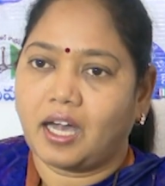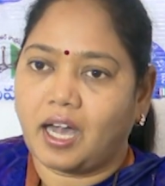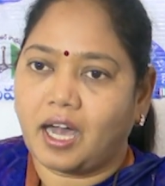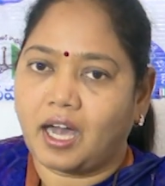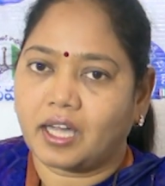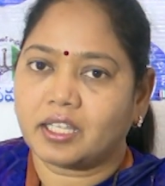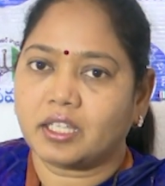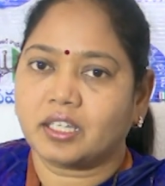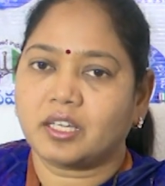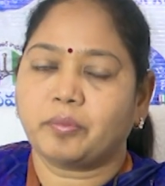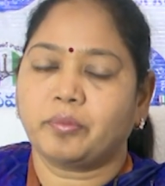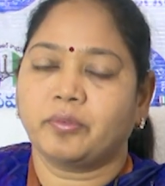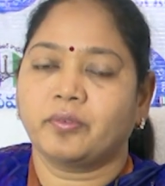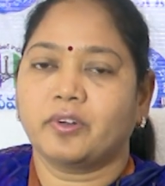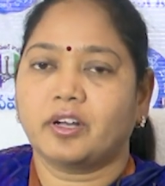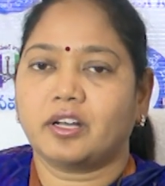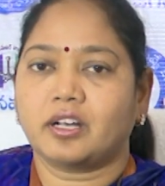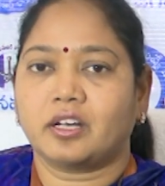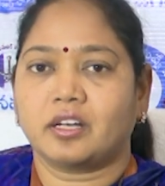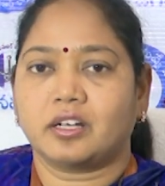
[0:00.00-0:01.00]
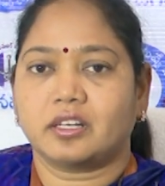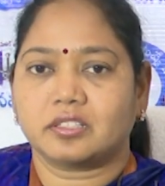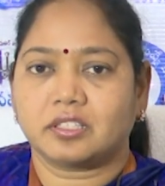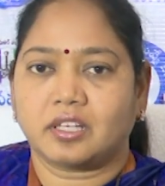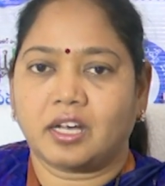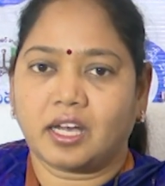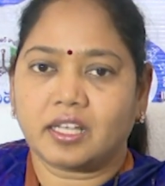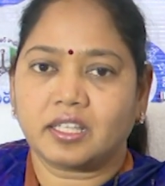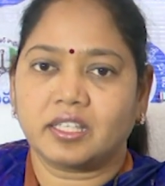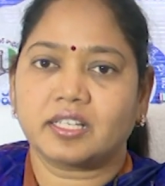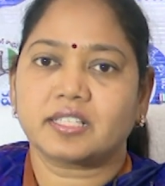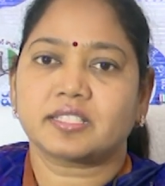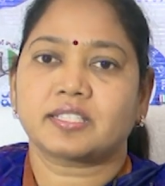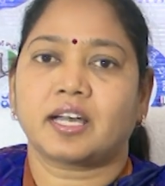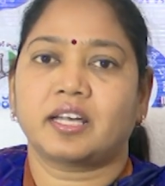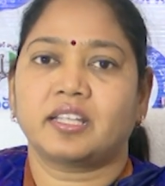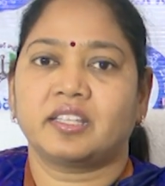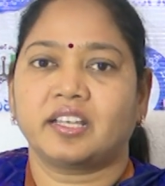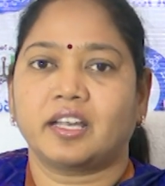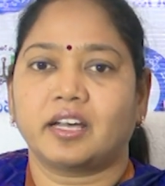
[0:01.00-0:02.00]
ఆర్థికంగా ఆర్థిక
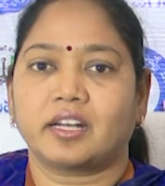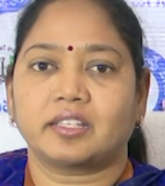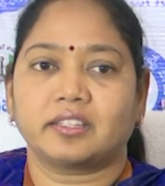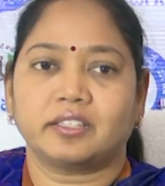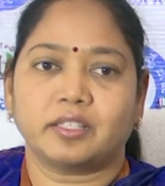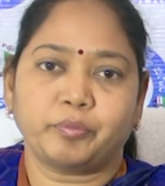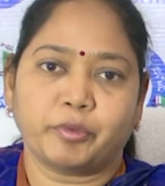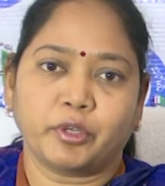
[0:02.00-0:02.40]
సాధికారత